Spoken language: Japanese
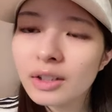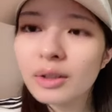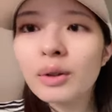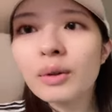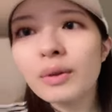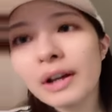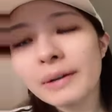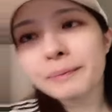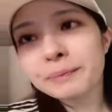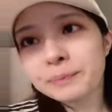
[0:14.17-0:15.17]
今日は
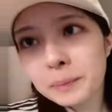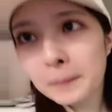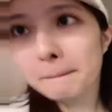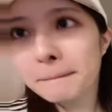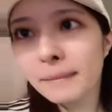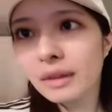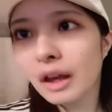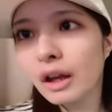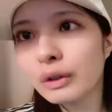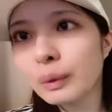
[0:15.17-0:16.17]

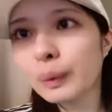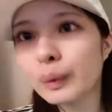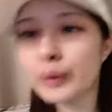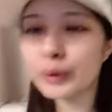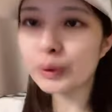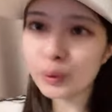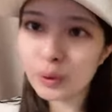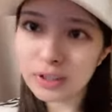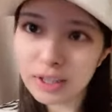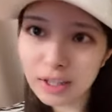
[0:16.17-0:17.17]
あの集合
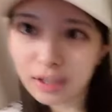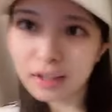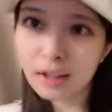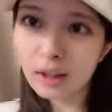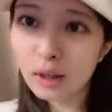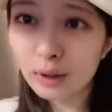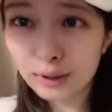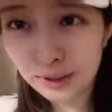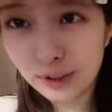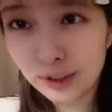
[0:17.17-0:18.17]
がね
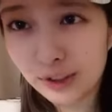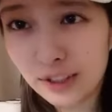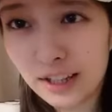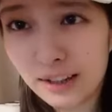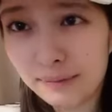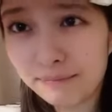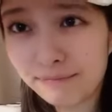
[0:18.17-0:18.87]
遅いので